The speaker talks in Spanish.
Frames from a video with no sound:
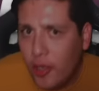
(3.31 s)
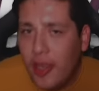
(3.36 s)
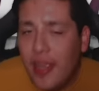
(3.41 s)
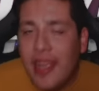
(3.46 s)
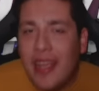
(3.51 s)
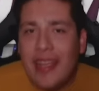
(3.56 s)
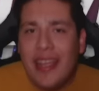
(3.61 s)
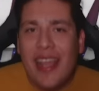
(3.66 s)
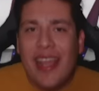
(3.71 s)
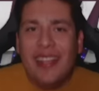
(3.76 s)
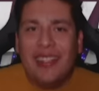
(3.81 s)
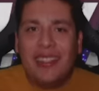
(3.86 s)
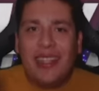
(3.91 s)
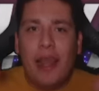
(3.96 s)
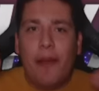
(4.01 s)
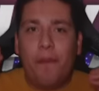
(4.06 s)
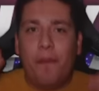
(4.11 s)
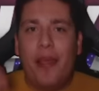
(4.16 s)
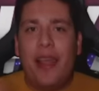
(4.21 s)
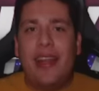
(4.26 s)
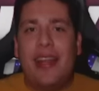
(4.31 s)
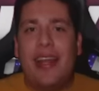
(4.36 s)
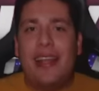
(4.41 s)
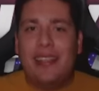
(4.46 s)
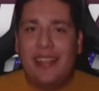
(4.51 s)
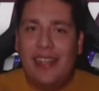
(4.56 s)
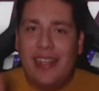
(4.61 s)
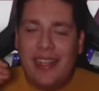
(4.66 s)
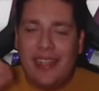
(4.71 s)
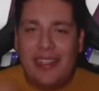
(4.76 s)
y es que apenas
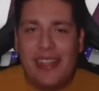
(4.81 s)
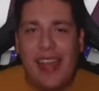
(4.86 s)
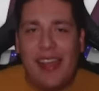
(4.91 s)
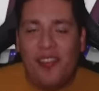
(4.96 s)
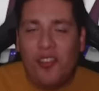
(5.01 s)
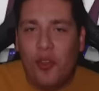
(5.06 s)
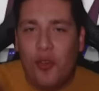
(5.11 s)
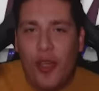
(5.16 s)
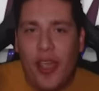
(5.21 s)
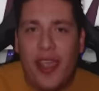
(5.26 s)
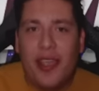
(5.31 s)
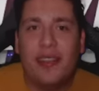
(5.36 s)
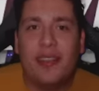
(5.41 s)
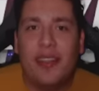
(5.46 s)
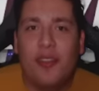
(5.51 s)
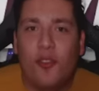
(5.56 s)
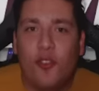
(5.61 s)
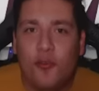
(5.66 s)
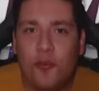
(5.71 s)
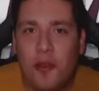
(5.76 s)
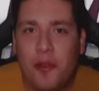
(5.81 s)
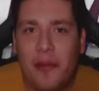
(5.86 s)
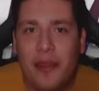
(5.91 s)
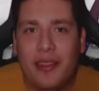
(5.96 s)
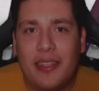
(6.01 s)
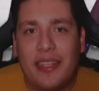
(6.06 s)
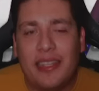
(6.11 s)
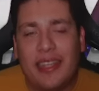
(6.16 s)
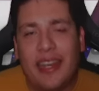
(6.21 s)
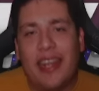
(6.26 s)
iniciando este
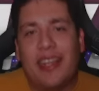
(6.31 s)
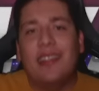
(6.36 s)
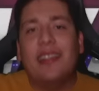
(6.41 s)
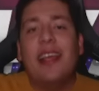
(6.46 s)
2023